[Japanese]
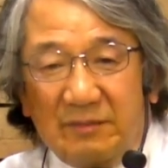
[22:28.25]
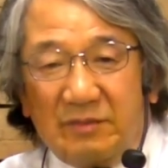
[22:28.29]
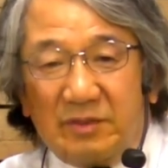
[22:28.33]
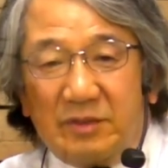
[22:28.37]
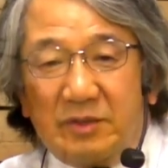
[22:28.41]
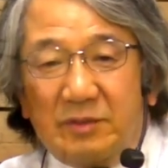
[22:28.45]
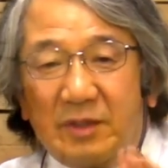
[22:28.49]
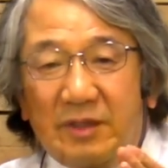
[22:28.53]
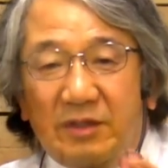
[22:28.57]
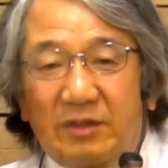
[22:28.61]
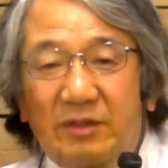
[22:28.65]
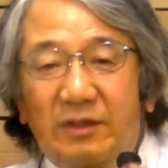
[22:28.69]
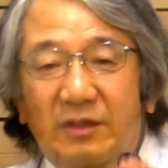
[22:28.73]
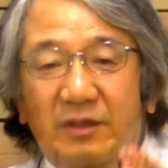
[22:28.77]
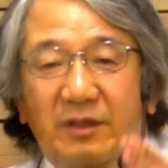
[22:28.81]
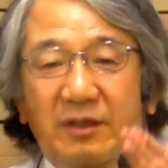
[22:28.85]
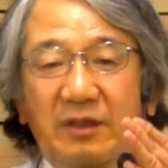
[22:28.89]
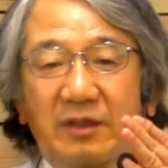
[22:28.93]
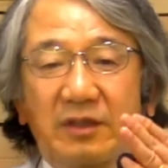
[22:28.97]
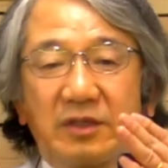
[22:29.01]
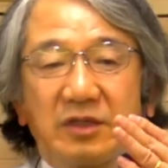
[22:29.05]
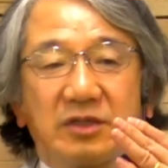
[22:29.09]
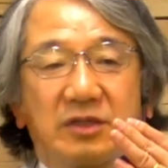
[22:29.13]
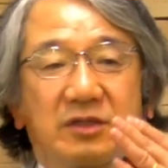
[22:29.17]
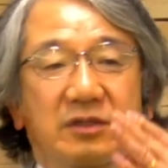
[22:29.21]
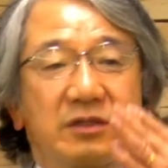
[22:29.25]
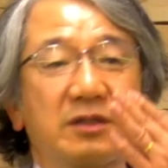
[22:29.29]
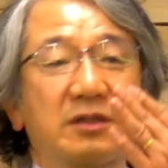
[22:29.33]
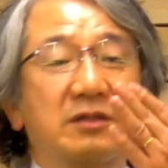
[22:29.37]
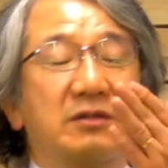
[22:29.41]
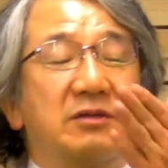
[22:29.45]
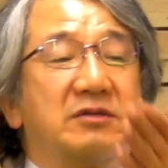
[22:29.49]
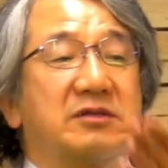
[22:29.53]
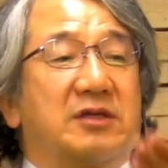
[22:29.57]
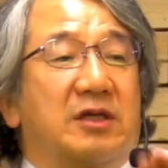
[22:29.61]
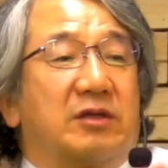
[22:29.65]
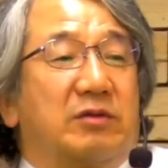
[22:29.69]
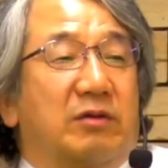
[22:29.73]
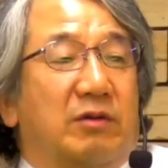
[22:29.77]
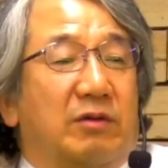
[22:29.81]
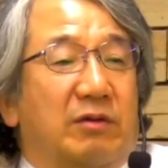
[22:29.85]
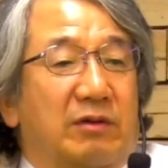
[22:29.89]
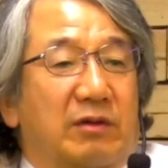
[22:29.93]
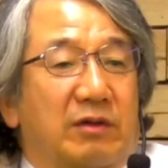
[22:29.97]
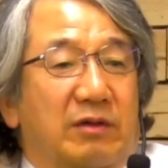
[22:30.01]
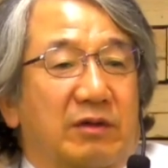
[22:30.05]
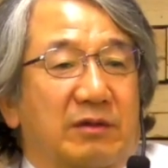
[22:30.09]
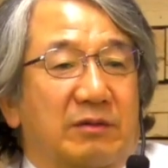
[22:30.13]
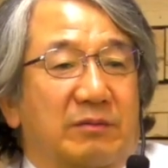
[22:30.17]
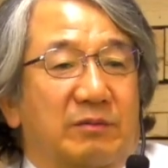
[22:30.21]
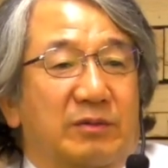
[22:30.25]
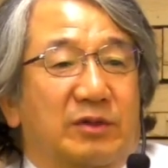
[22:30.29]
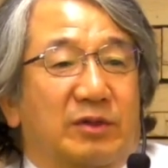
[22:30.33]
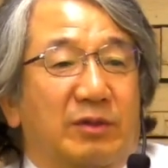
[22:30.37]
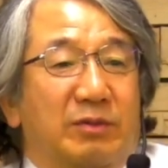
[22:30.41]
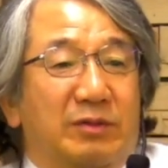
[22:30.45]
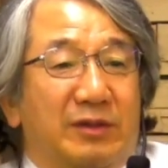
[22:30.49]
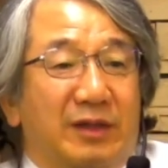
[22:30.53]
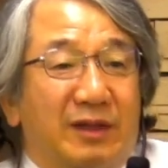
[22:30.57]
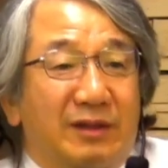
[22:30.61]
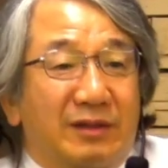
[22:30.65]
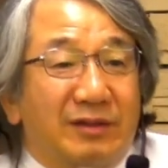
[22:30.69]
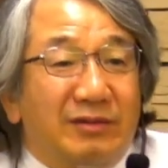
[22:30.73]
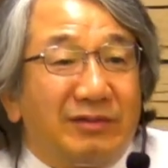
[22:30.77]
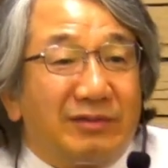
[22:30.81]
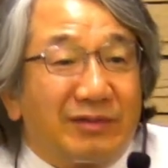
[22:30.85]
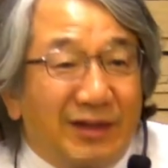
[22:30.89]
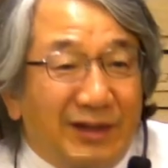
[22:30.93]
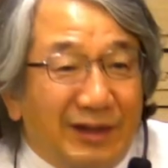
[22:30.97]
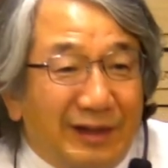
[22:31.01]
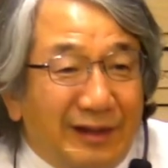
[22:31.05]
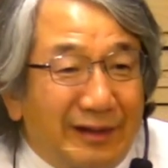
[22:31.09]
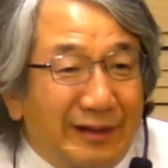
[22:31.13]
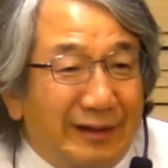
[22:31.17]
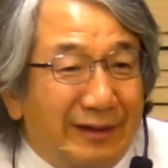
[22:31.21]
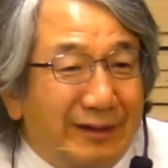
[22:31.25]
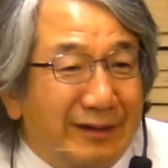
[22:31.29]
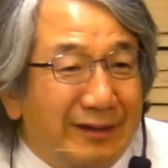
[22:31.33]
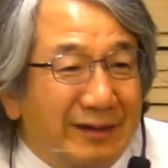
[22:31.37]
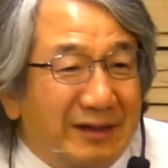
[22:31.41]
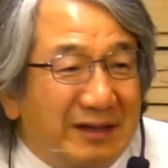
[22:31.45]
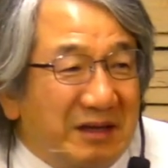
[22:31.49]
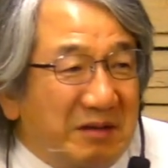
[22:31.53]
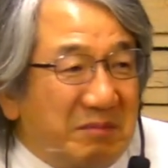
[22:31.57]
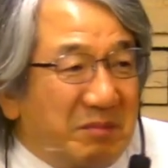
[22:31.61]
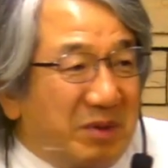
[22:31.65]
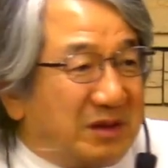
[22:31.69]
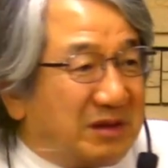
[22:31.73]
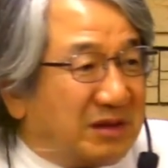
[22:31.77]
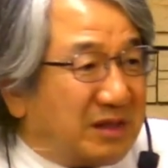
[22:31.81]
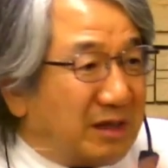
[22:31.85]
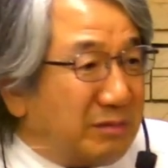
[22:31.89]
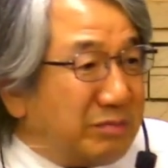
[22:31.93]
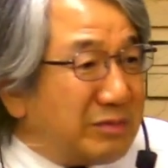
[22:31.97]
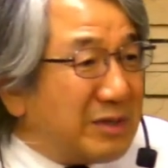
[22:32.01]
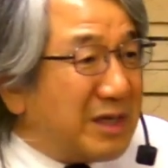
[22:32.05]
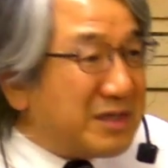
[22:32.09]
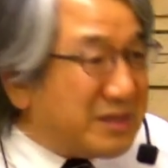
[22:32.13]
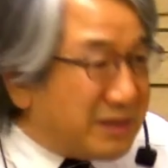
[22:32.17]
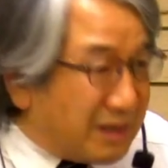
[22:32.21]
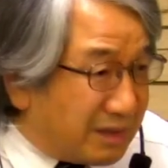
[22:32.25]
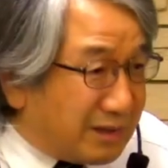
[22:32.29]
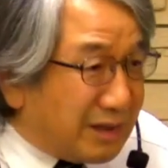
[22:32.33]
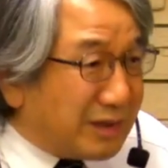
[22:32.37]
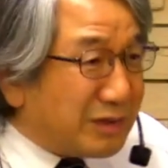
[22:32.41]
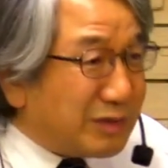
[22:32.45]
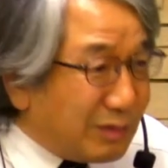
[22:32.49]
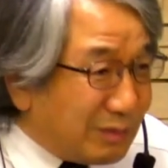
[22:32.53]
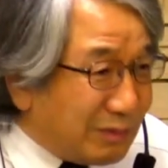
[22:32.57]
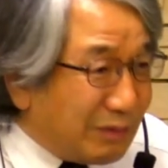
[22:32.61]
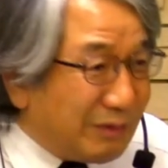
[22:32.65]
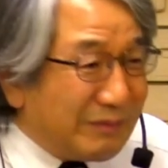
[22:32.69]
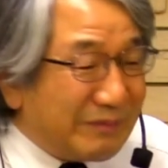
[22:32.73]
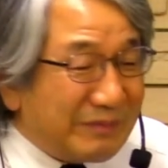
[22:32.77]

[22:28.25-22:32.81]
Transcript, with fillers: いわゆる救い主だと認めたんですね全く昔だった人も